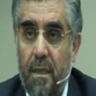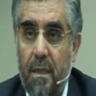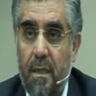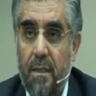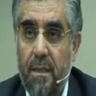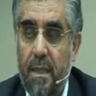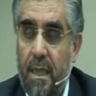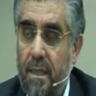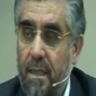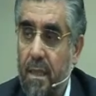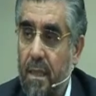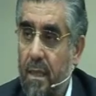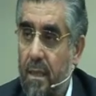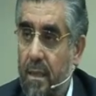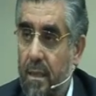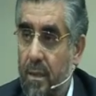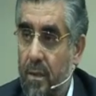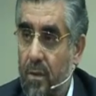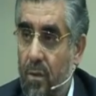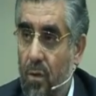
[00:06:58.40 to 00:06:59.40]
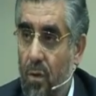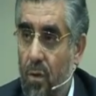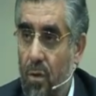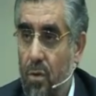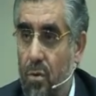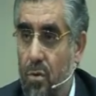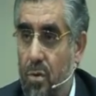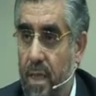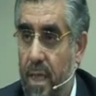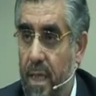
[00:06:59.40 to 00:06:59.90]
E, dedi
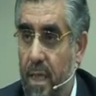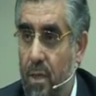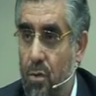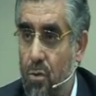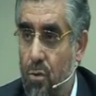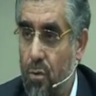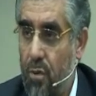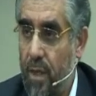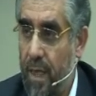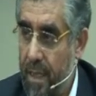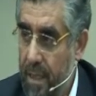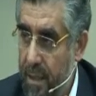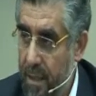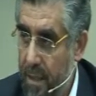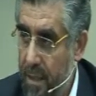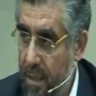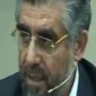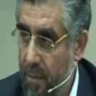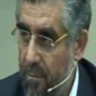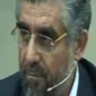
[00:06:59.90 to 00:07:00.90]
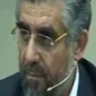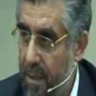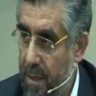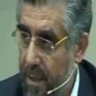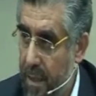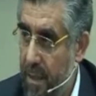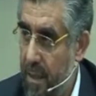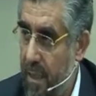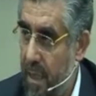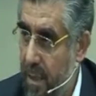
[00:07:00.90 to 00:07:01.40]
onun üzerine sure indi.
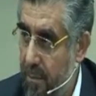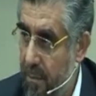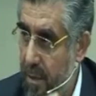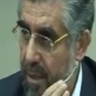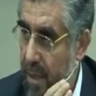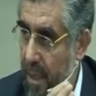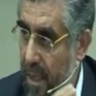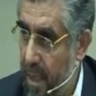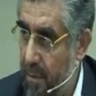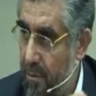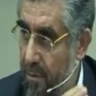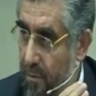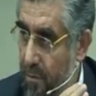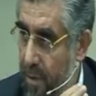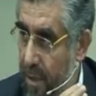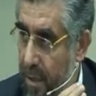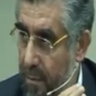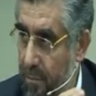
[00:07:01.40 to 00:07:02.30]
Tebbet yeda ebi lehebin ve